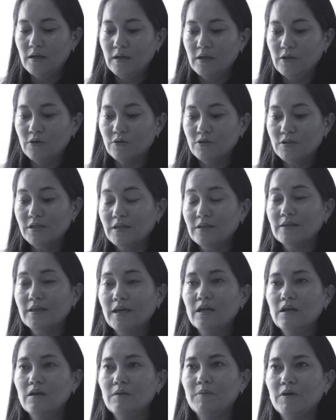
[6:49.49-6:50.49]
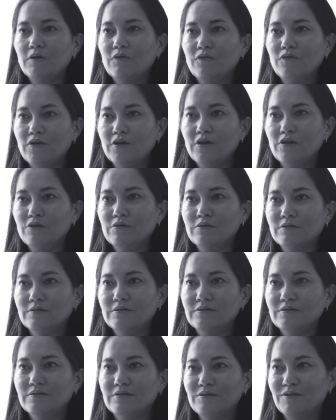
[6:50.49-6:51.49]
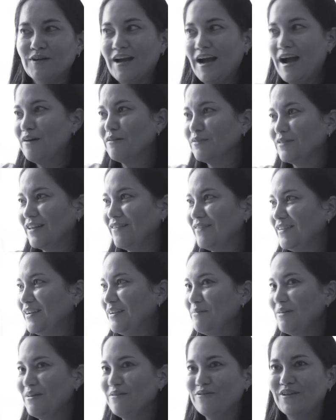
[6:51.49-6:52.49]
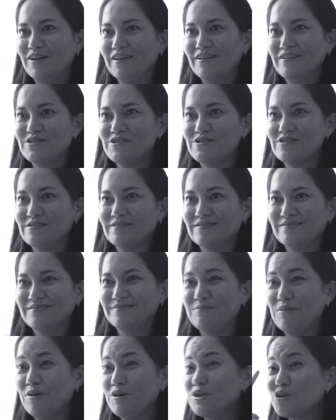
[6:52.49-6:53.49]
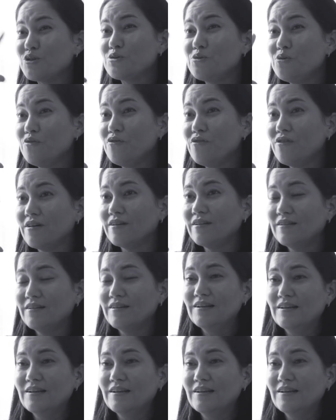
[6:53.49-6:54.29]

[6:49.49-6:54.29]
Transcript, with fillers: e eu sentei no meio-fio, o carro estava na minha frente, mó chuva,